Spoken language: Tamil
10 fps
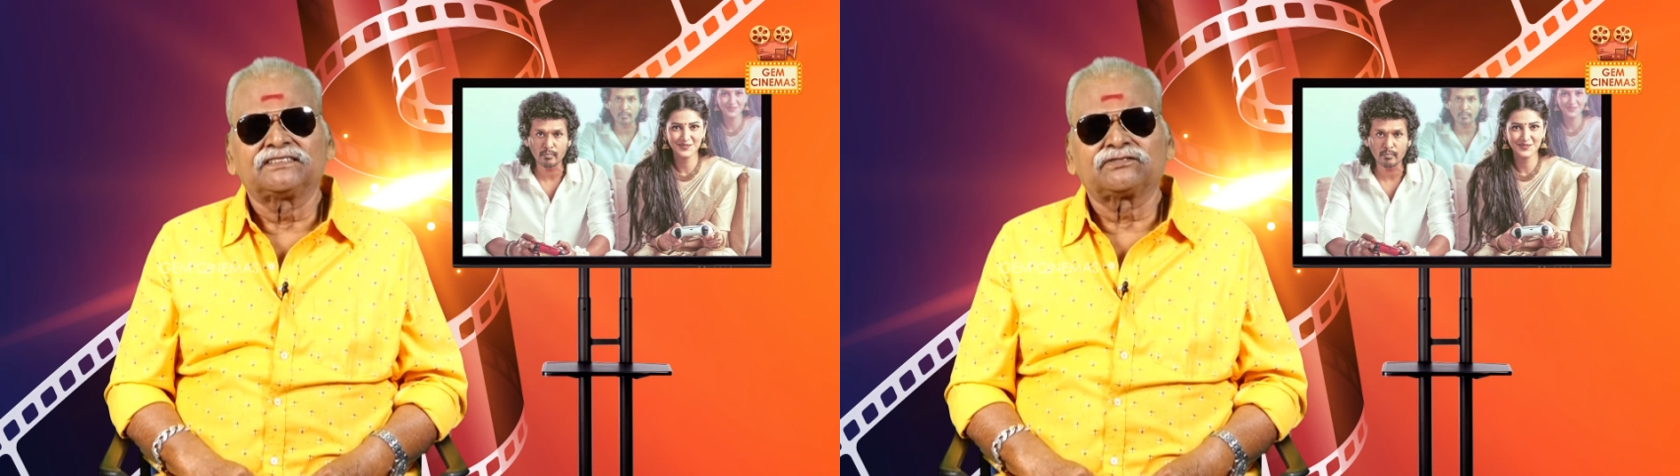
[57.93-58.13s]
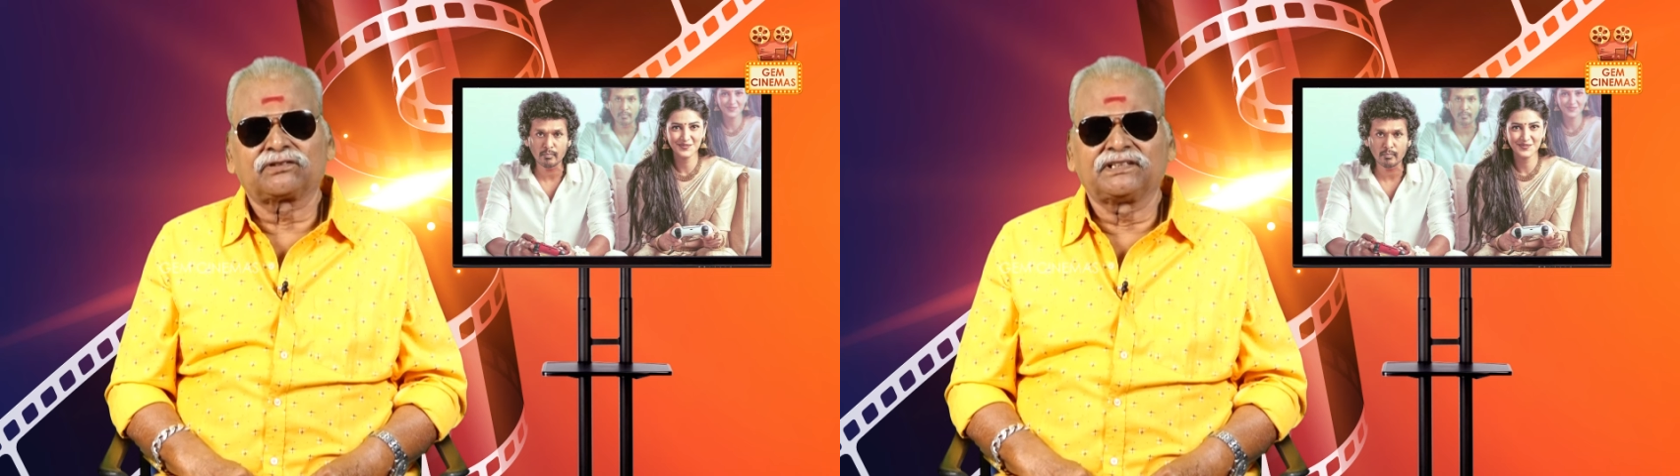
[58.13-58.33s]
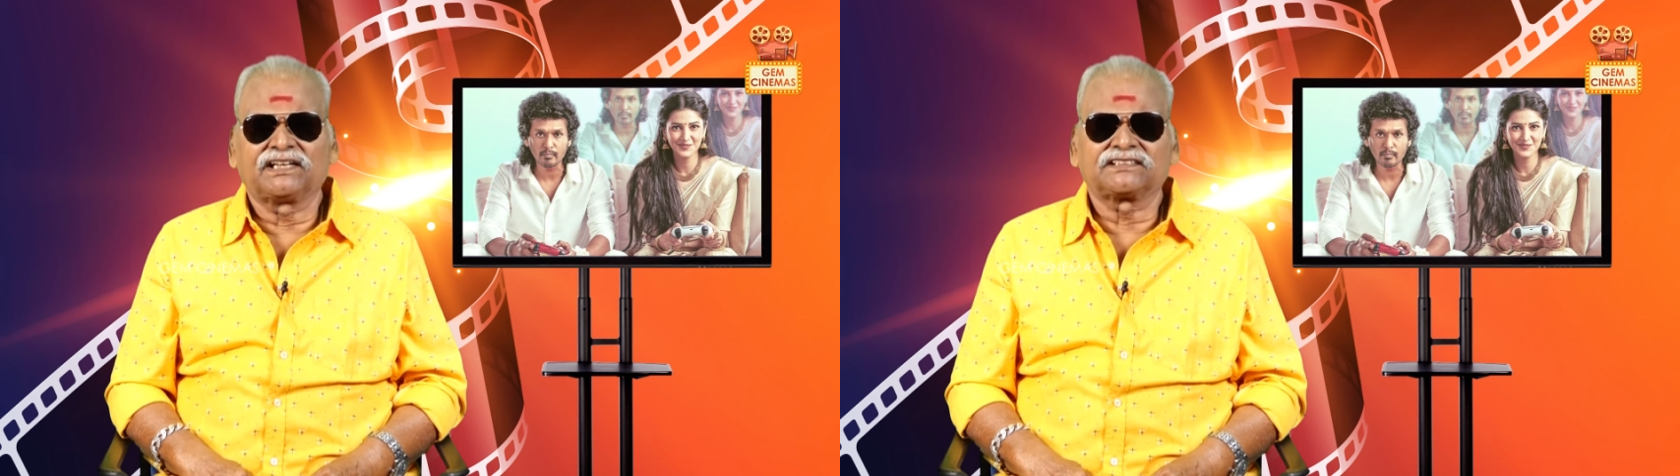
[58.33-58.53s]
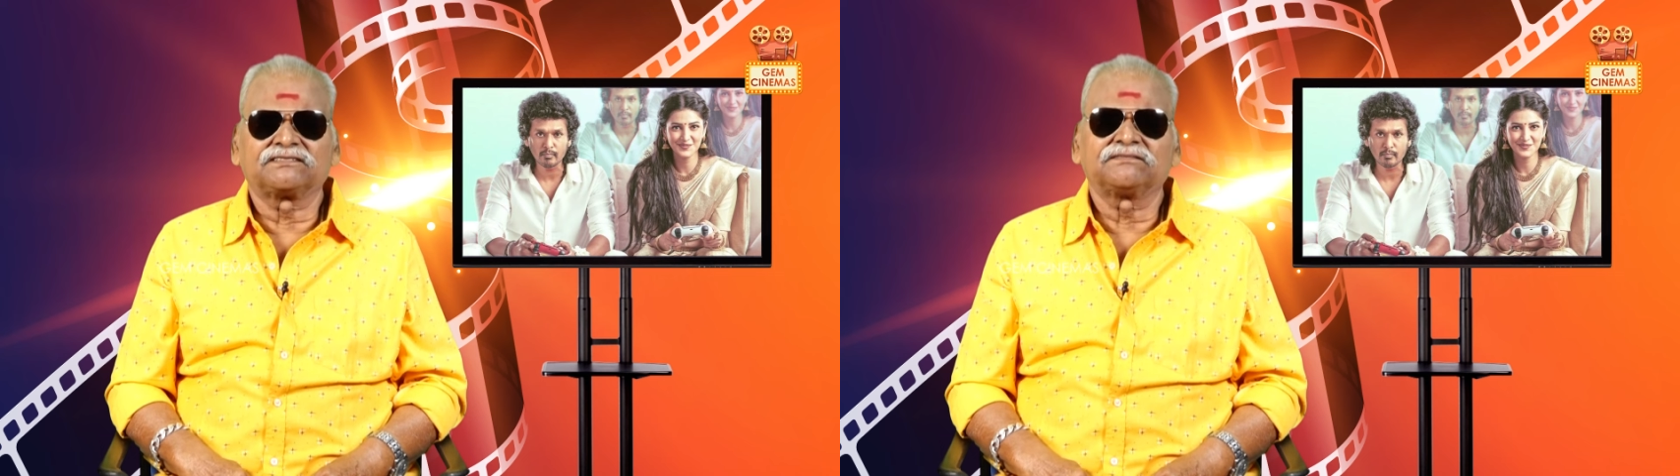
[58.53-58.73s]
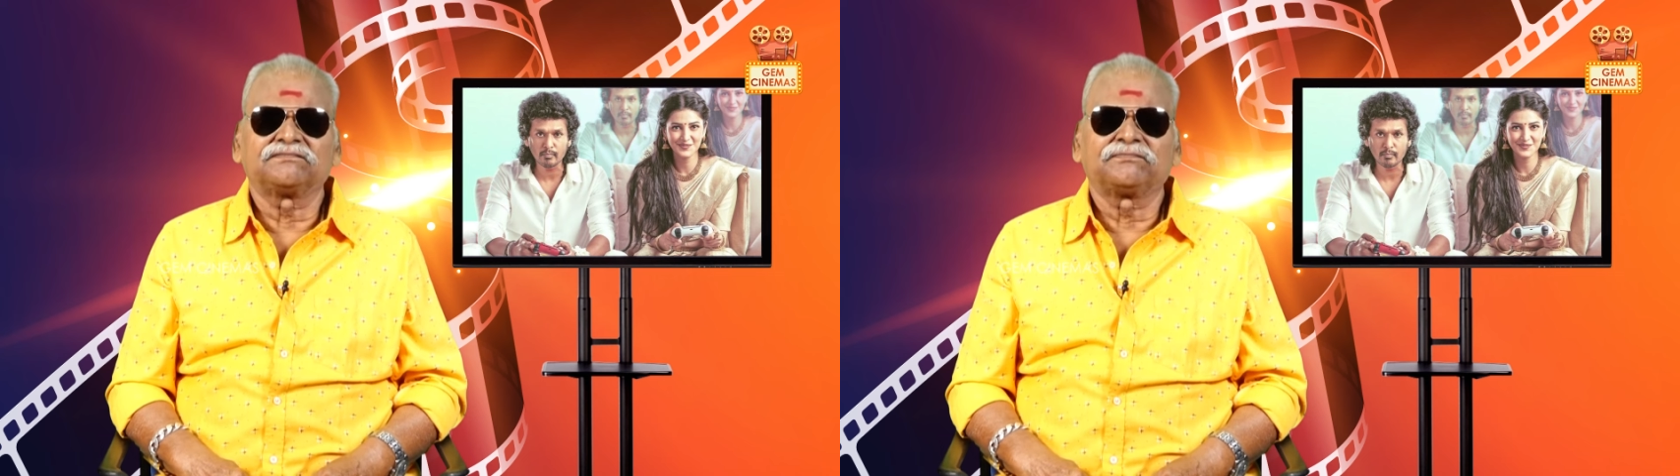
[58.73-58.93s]

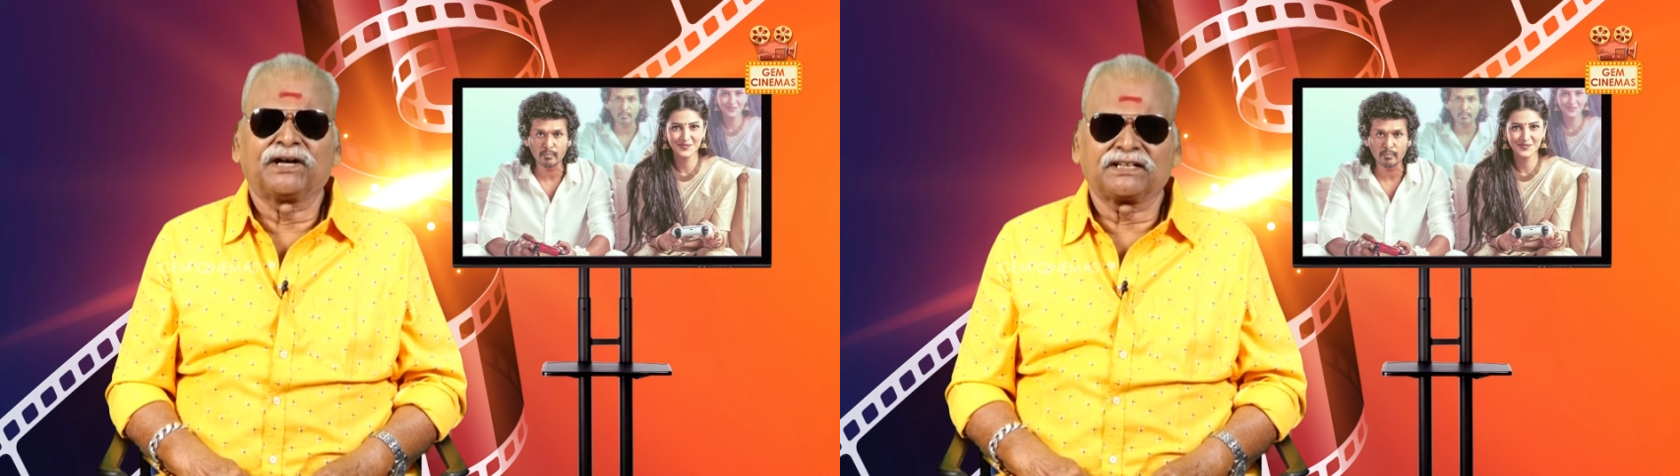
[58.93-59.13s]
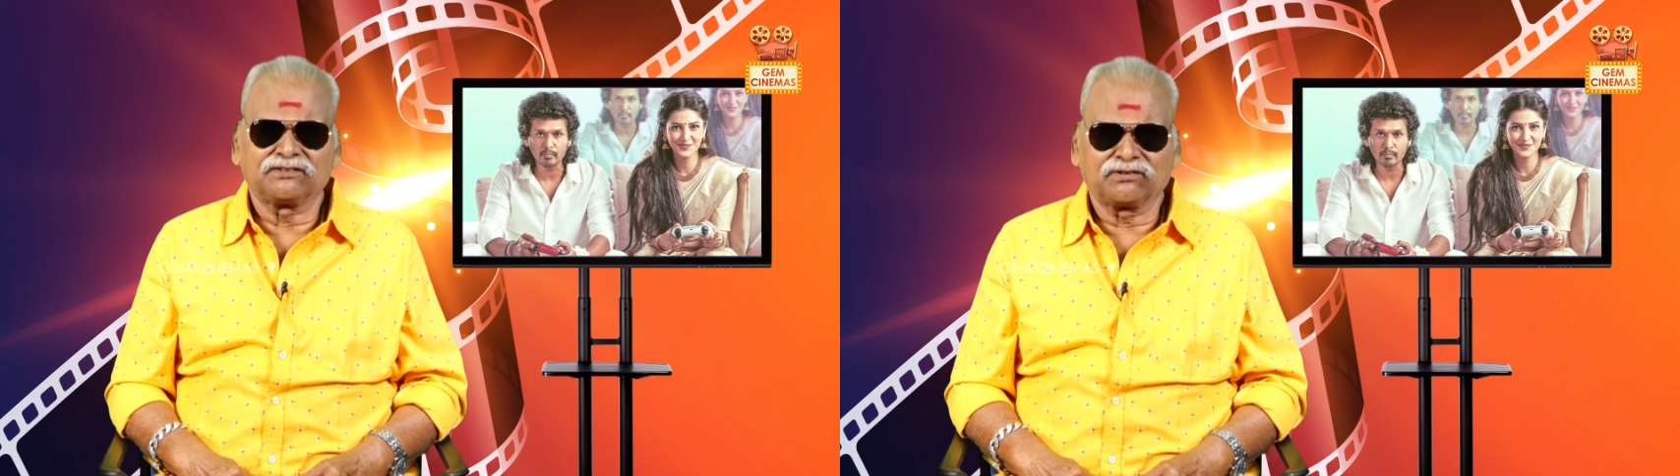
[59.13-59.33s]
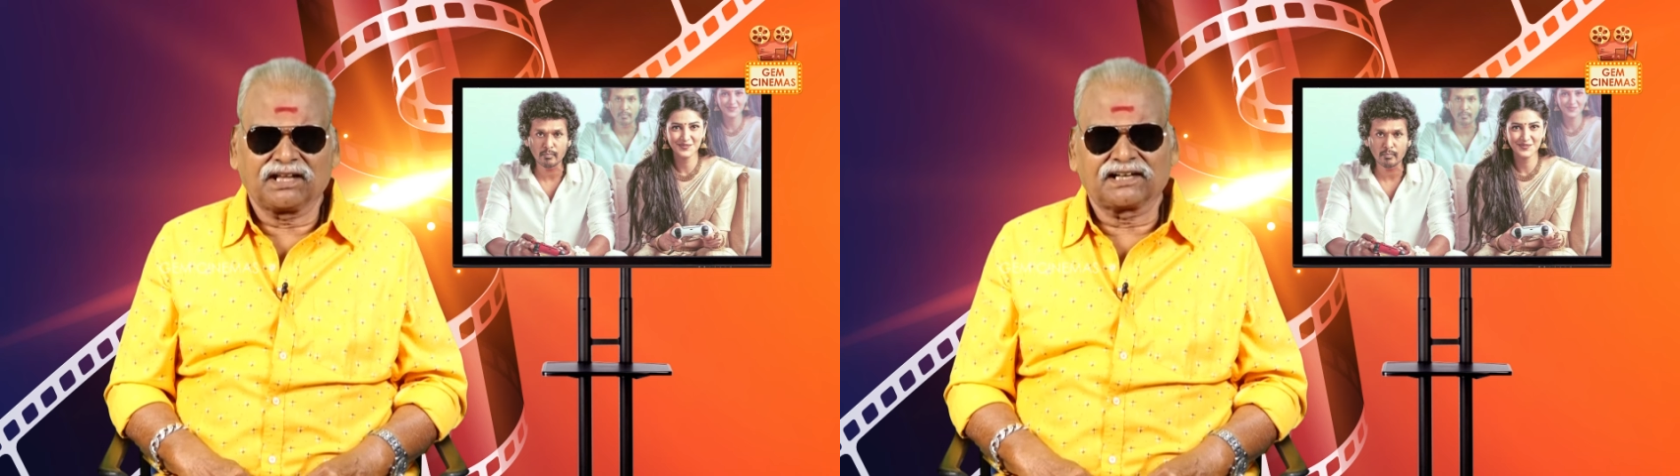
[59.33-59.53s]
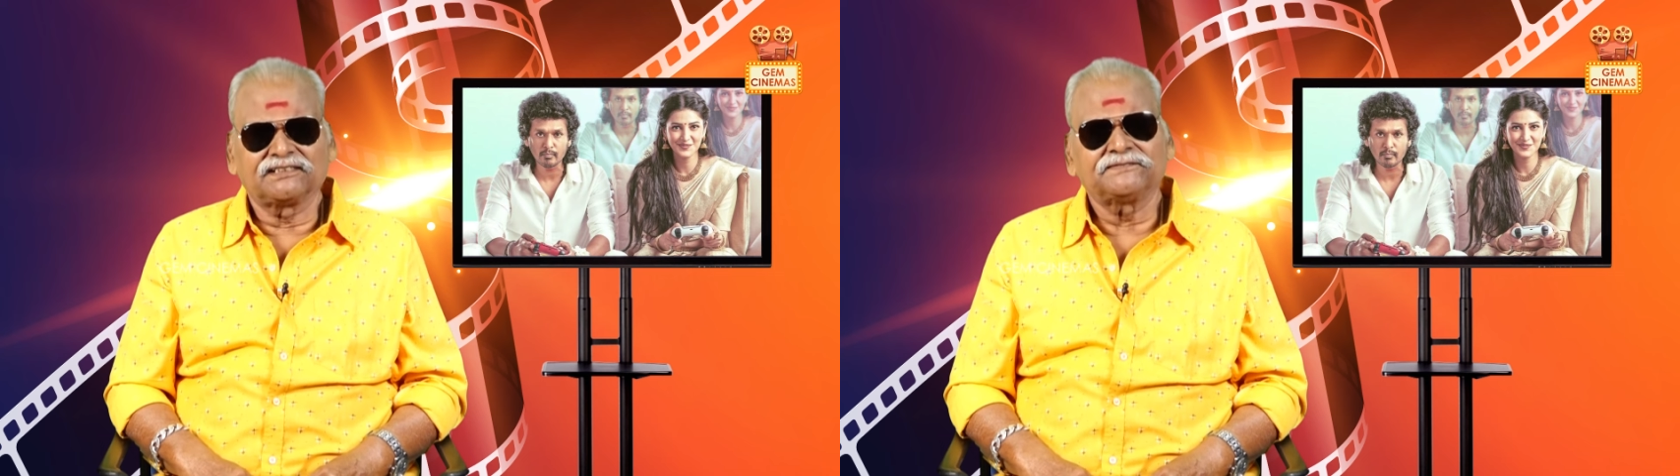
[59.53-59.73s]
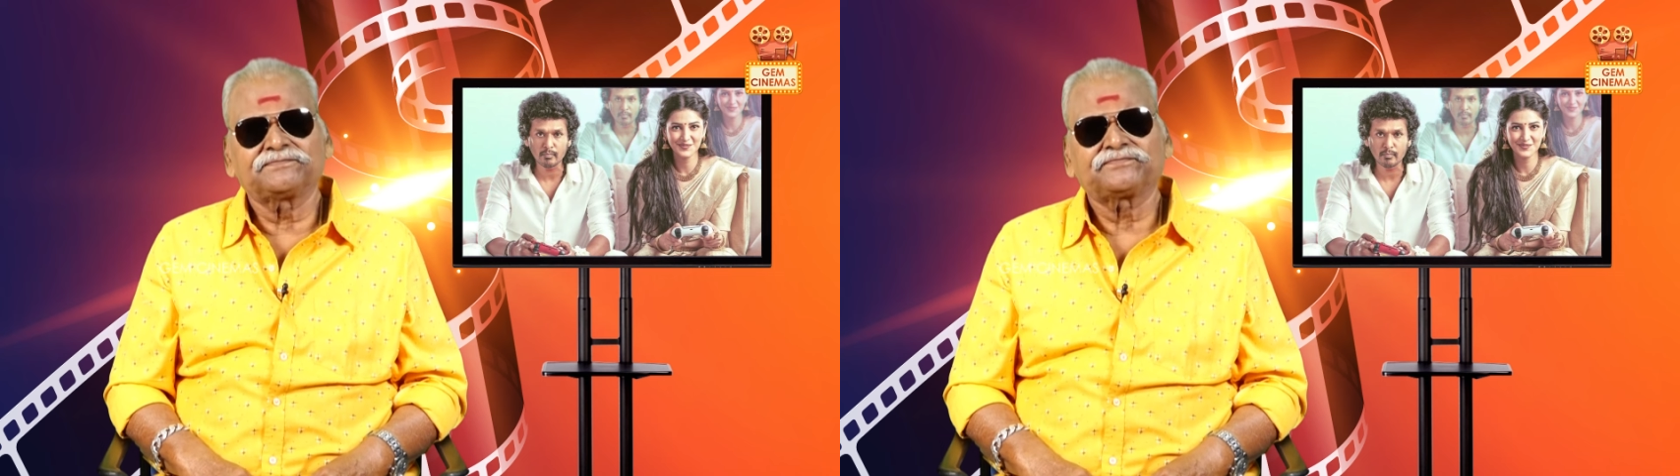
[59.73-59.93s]
சுருதிகாசனும் பகிர்ந்து கொண்டார்கள்